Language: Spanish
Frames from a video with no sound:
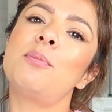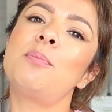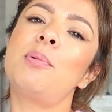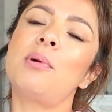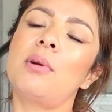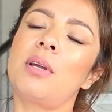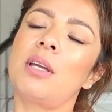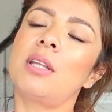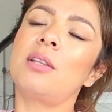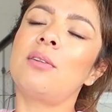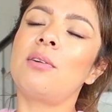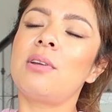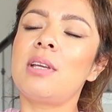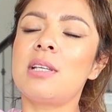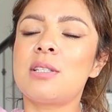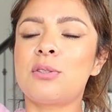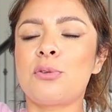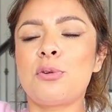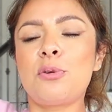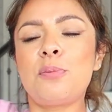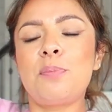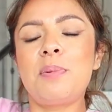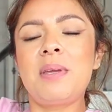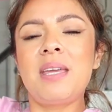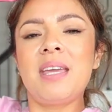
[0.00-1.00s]
poquito, ya
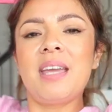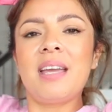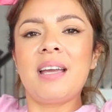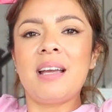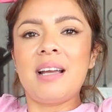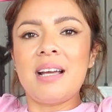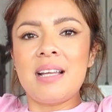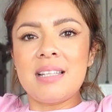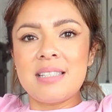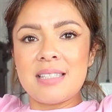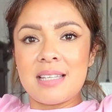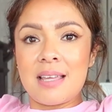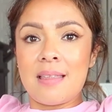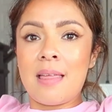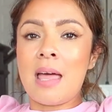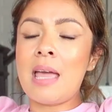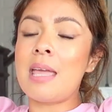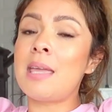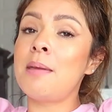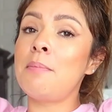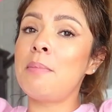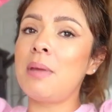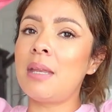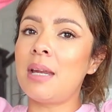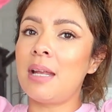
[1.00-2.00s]
estoy bien
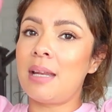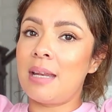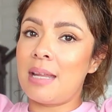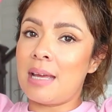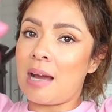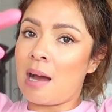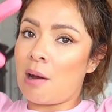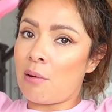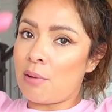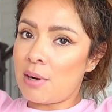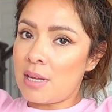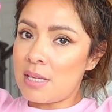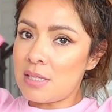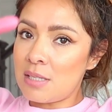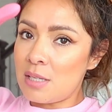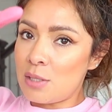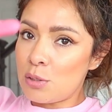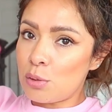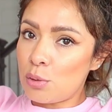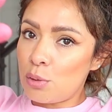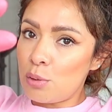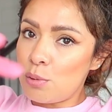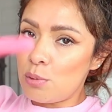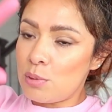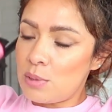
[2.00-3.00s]
cansada y miren, ahora sí
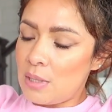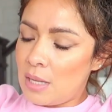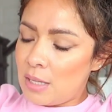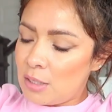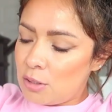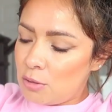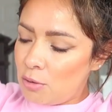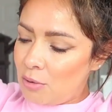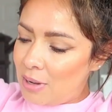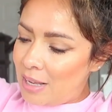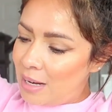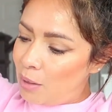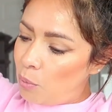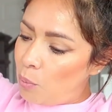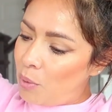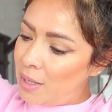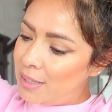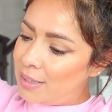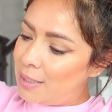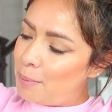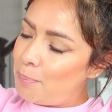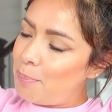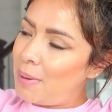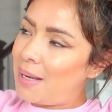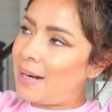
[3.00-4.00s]
estoy usando el
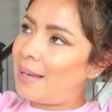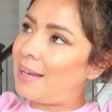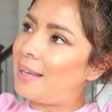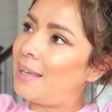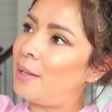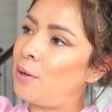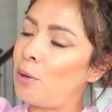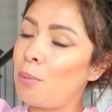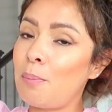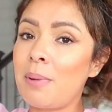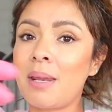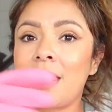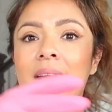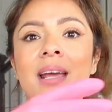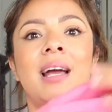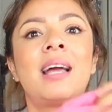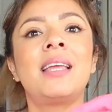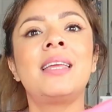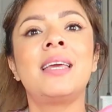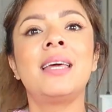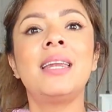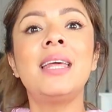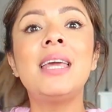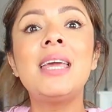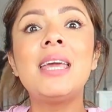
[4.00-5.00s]
guante para que no me
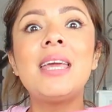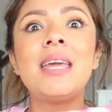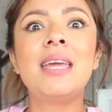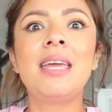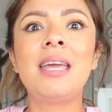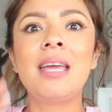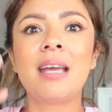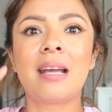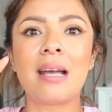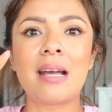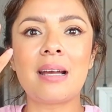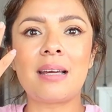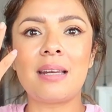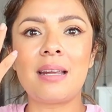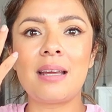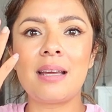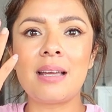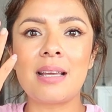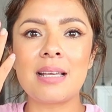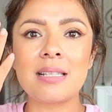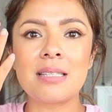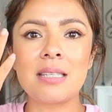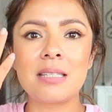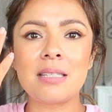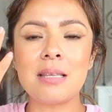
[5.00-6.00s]
regañen y que
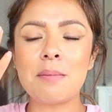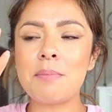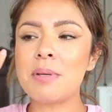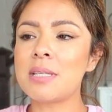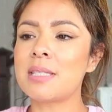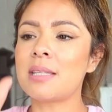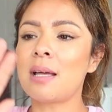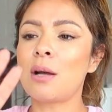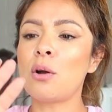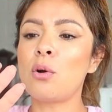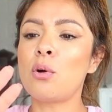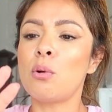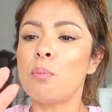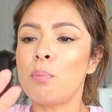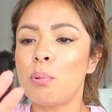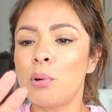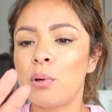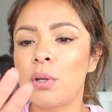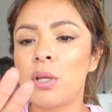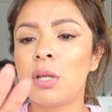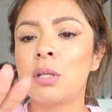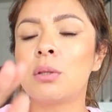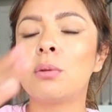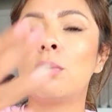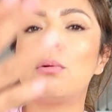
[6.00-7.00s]
creen que sí se me están
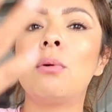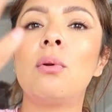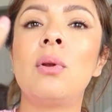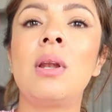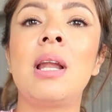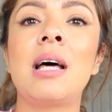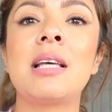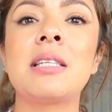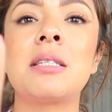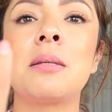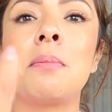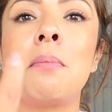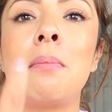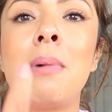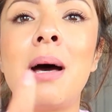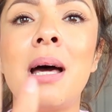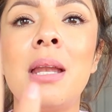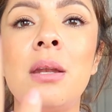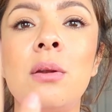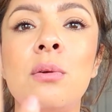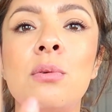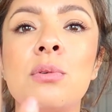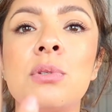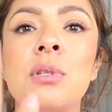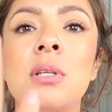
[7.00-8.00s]
componiendo las
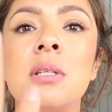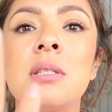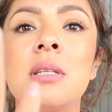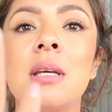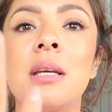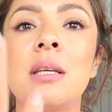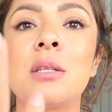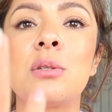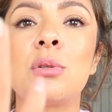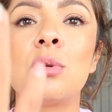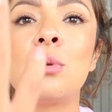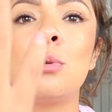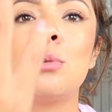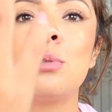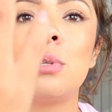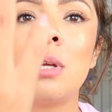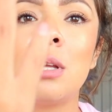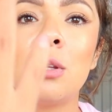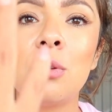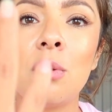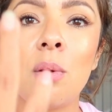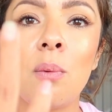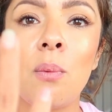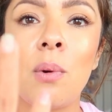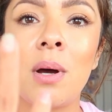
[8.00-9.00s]
manos, desde que estoy
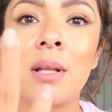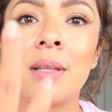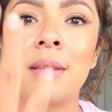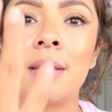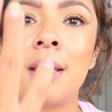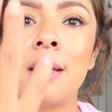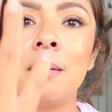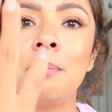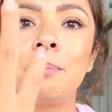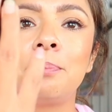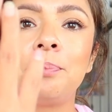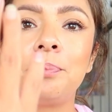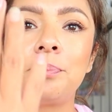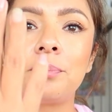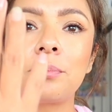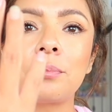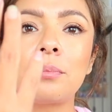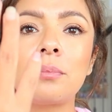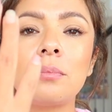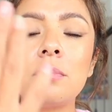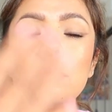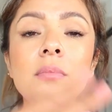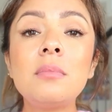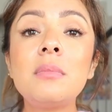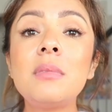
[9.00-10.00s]
usando guante
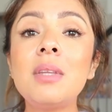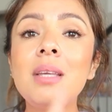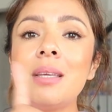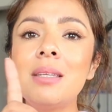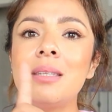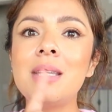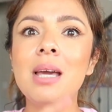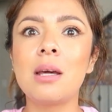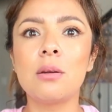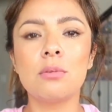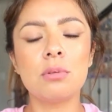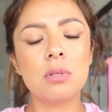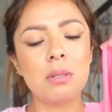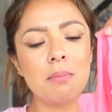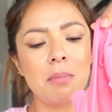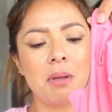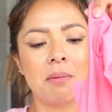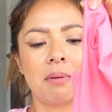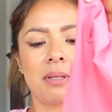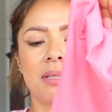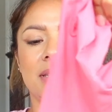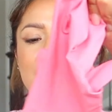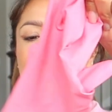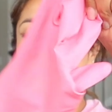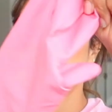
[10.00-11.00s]
ya no se
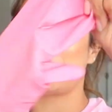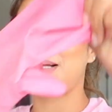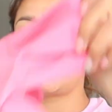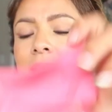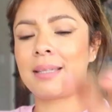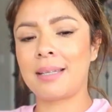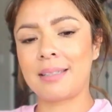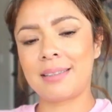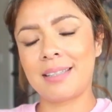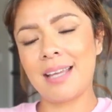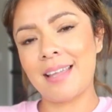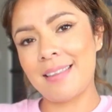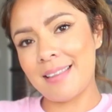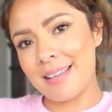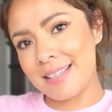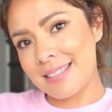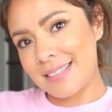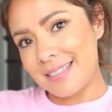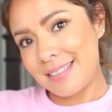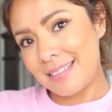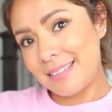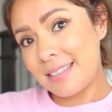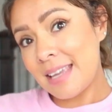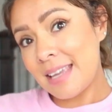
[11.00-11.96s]
me ven tan maltratadas.